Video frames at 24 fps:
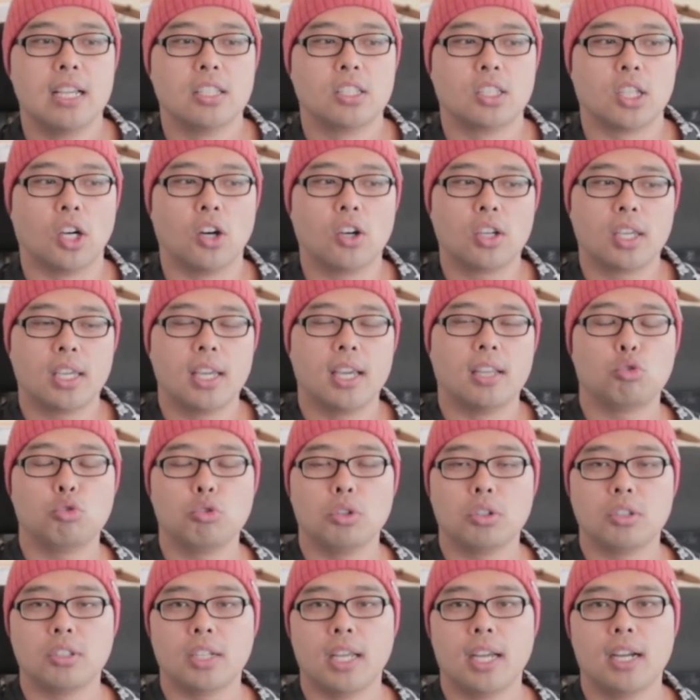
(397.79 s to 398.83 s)
적게
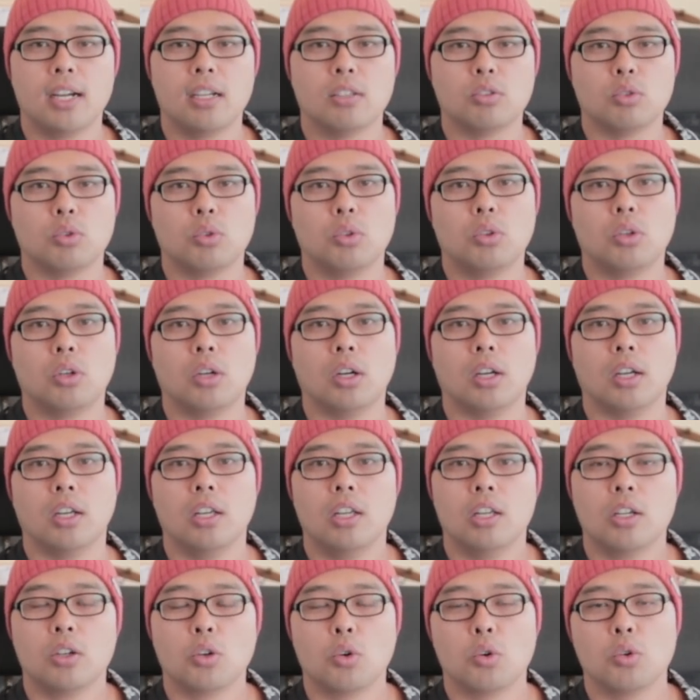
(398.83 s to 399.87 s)
투여를 해가지고
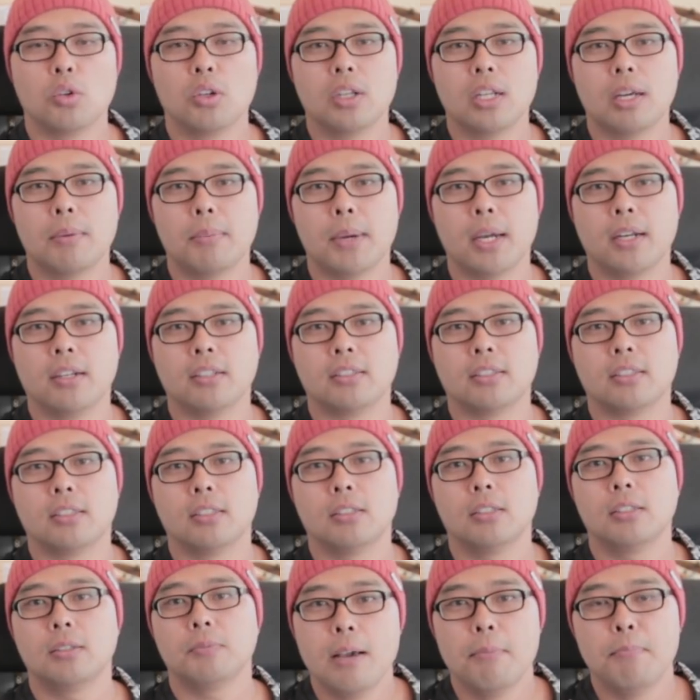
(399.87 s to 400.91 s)
코로나
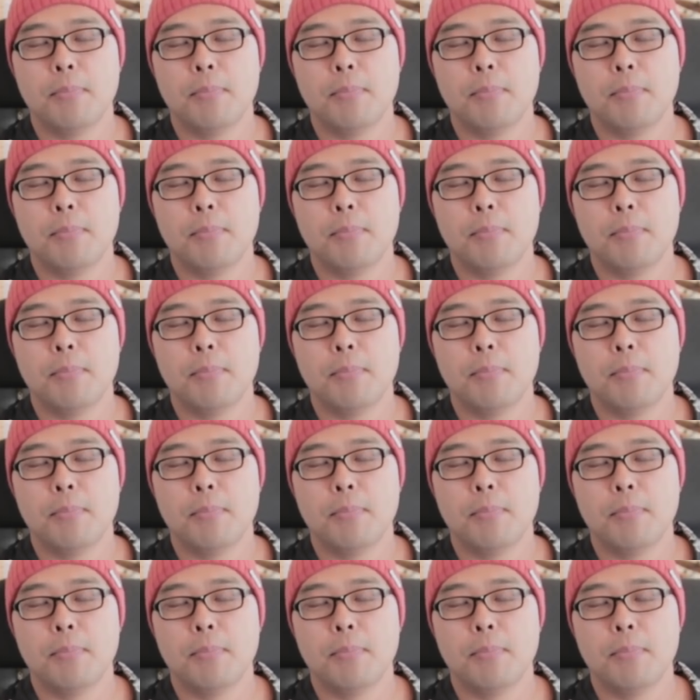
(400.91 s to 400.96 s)
바이러스